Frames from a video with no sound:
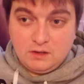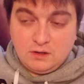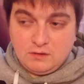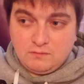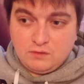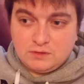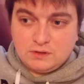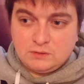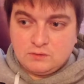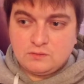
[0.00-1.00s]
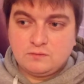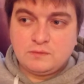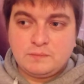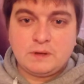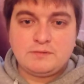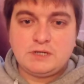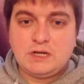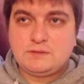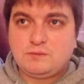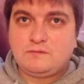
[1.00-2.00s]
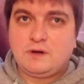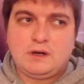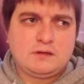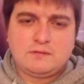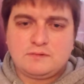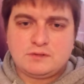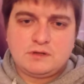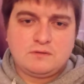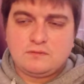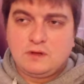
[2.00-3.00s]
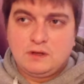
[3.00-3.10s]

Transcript: Вот, ну, мы пообщались буквально там, не знаю,